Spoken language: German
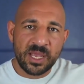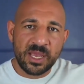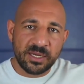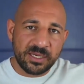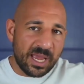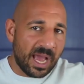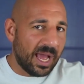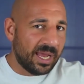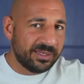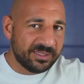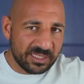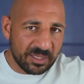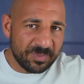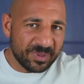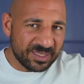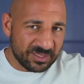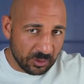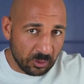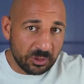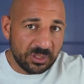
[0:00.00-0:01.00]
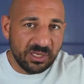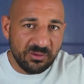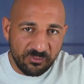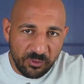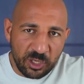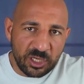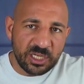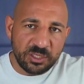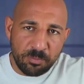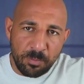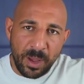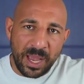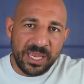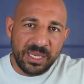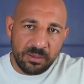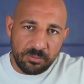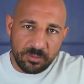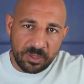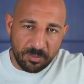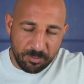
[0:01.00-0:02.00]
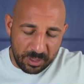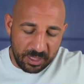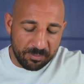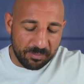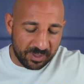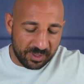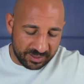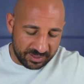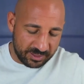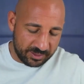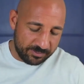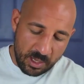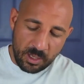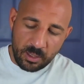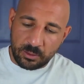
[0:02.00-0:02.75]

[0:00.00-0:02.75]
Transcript: Die einzige Person, die wirklich bei ihm geblieben ist.